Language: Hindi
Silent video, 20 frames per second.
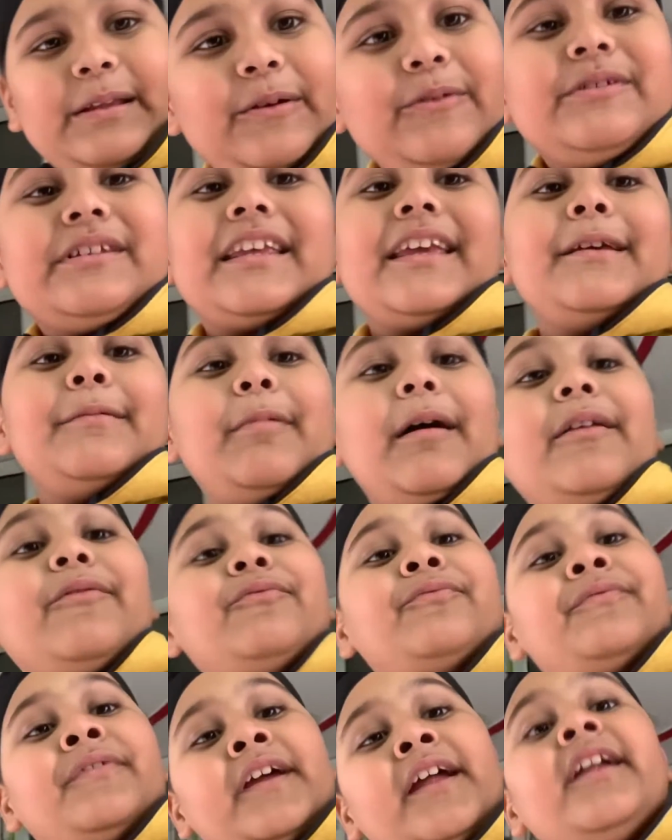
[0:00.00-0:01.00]
उसके बाद
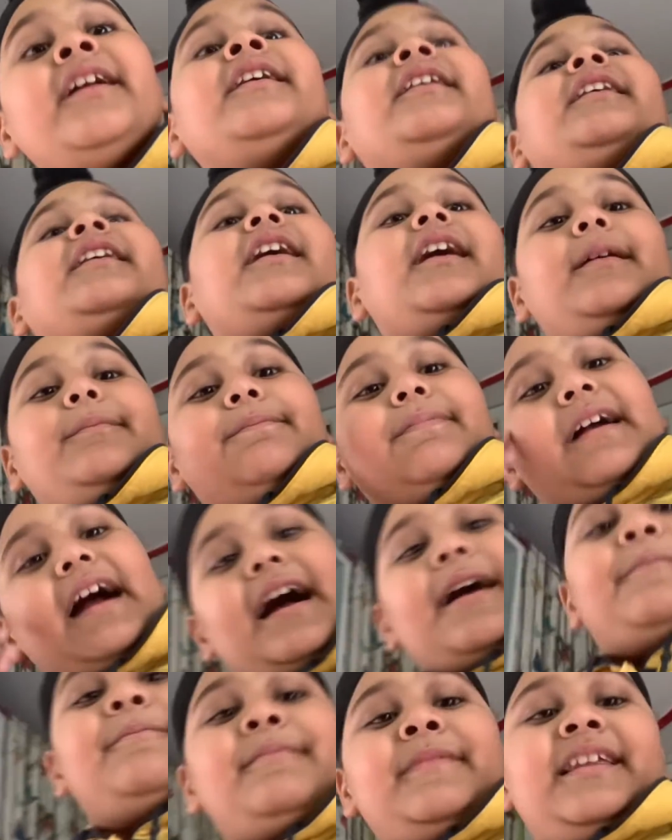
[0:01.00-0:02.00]
फिर अब
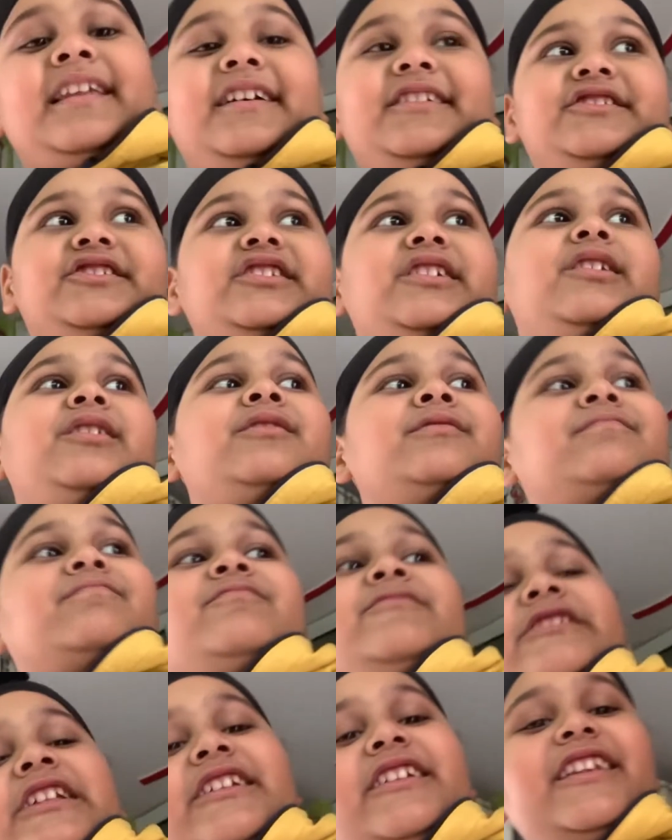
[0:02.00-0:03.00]
काम में लग जाओ
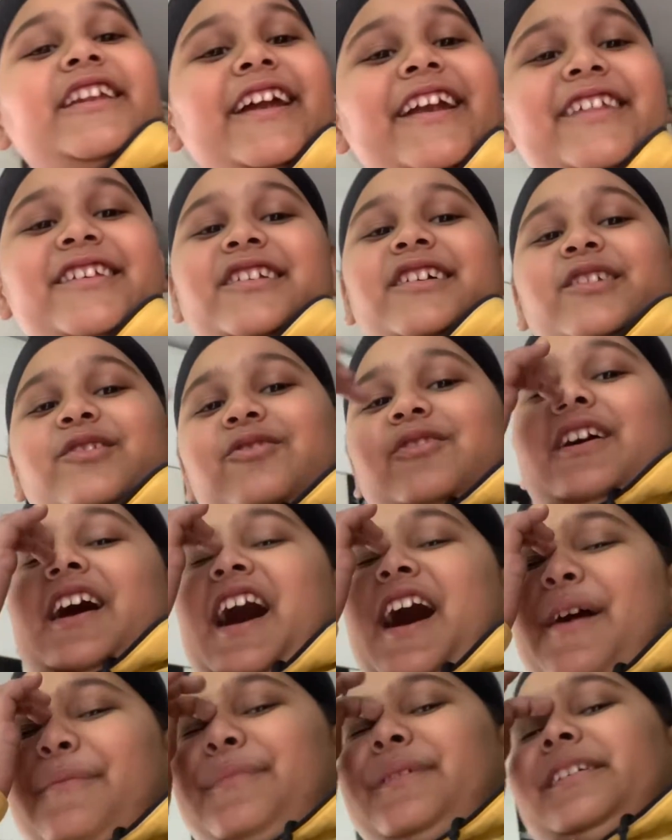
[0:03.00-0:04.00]
लेडीज़ का तो
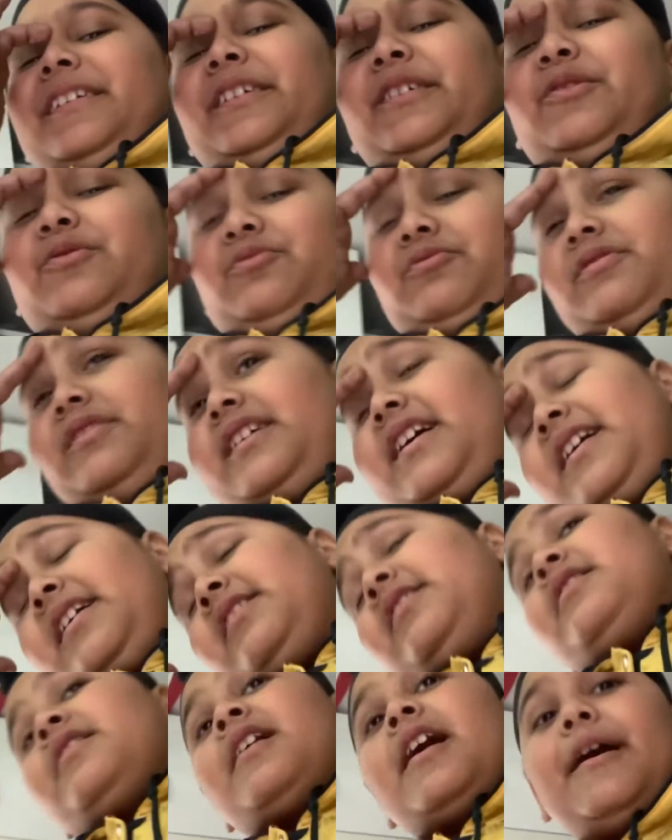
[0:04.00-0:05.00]
काम ही यही होता
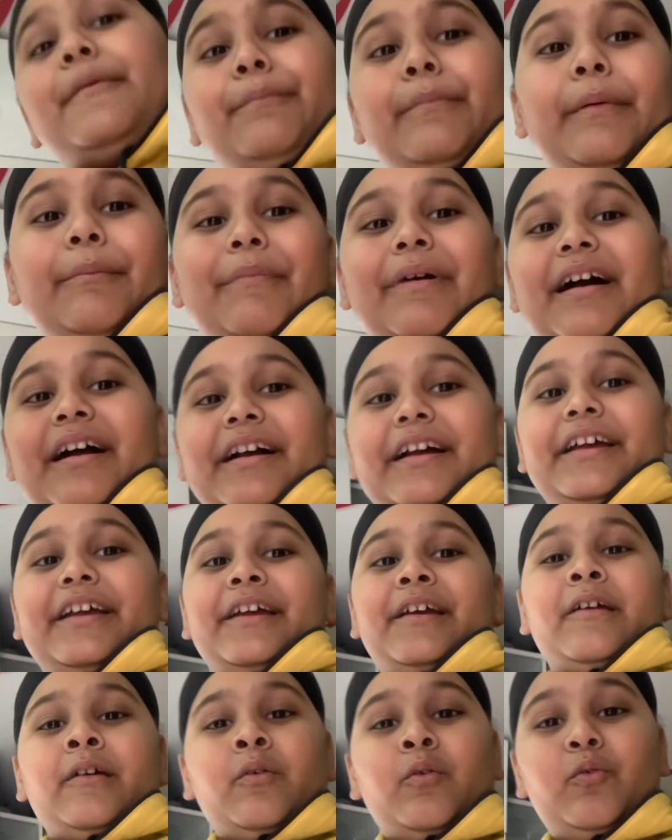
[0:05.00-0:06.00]
है अब मम्मा गए
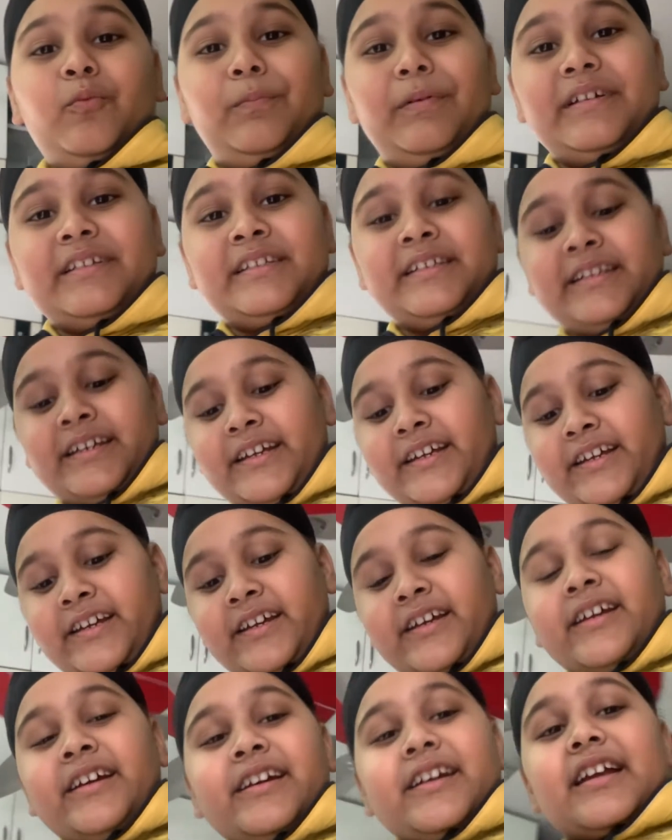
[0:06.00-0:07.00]
हैं ऊपर से
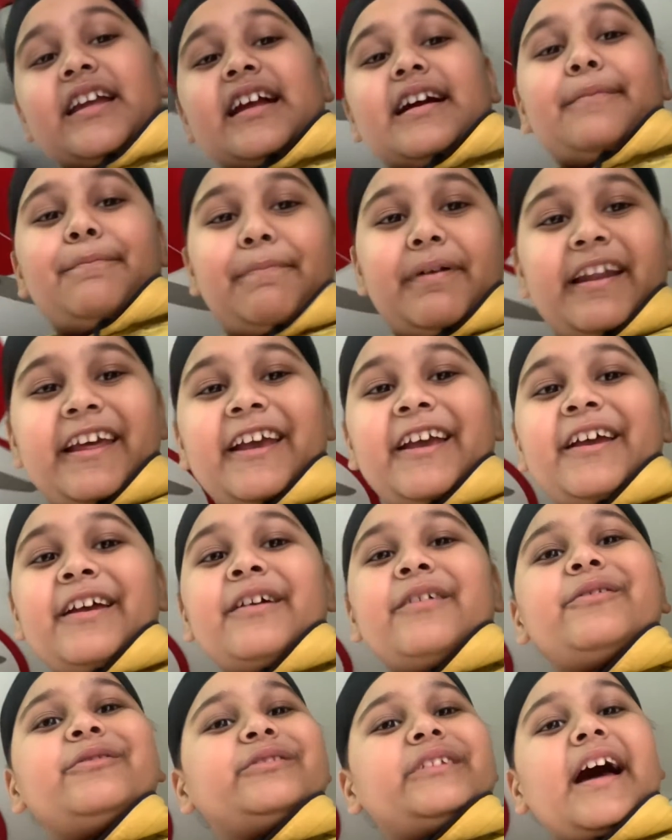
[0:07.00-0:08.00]
कपड़े
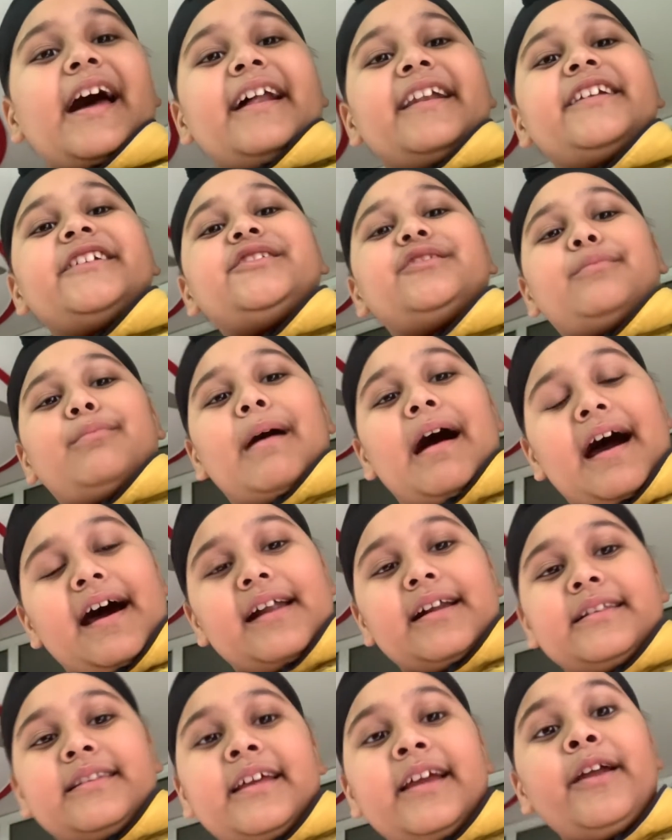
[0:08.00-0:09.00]
उतारने जो
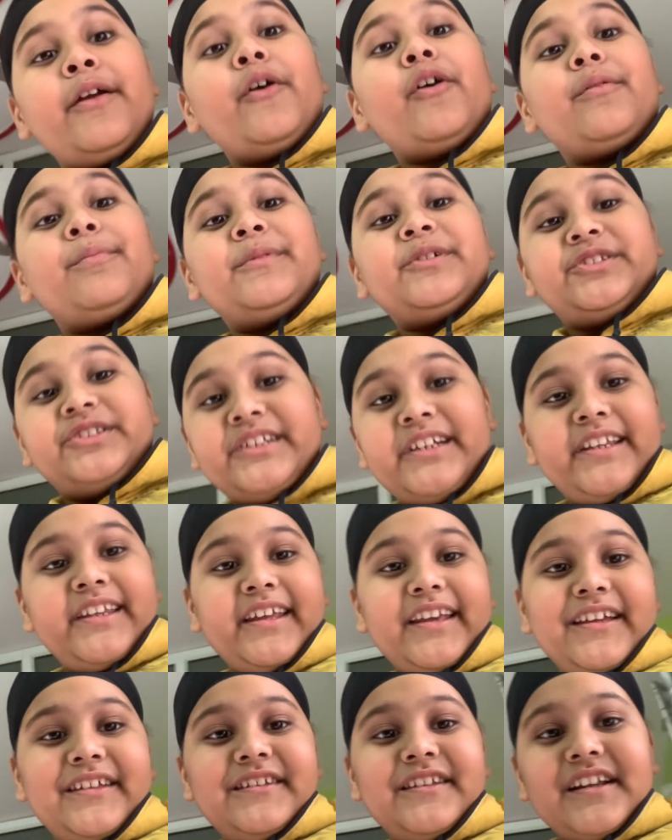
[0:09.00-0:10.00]
बाहर थे और मशीन
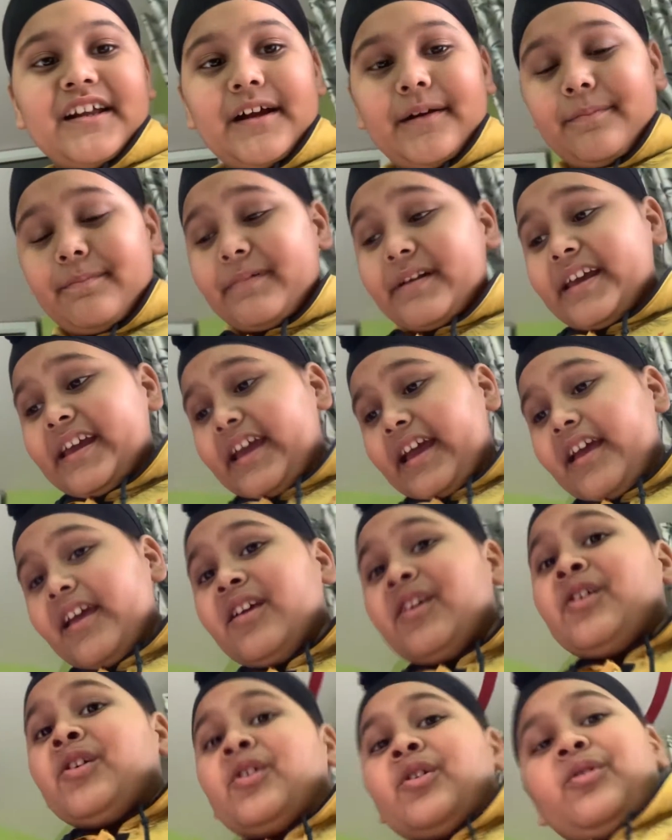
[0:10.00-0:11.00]
के अंदर कपड़े हैं
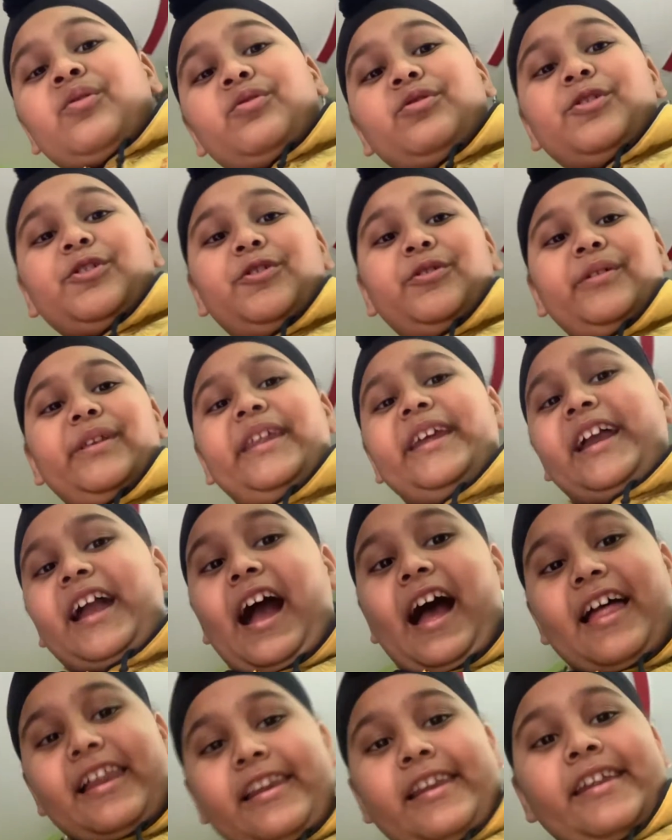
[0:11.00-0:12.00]
उनको
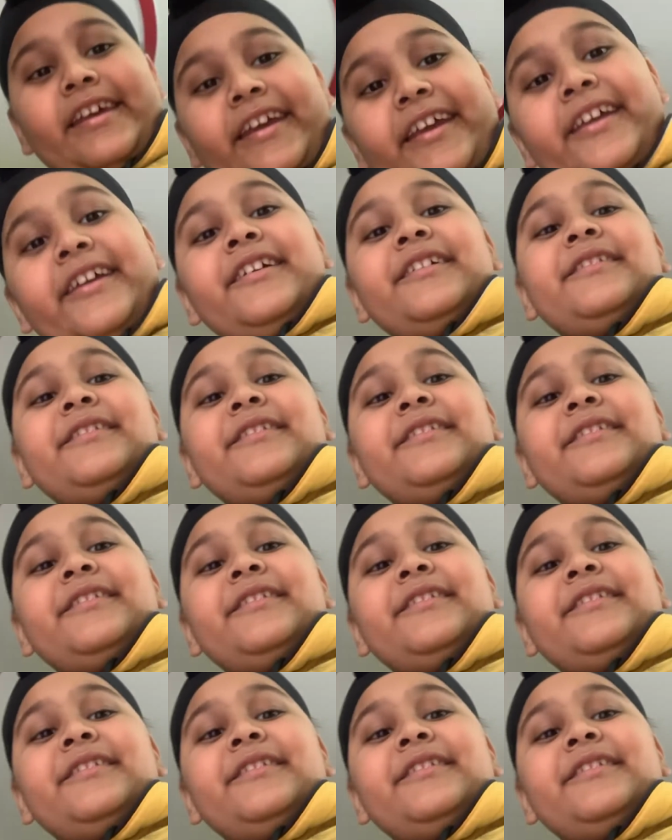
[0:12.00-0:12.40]
निकालने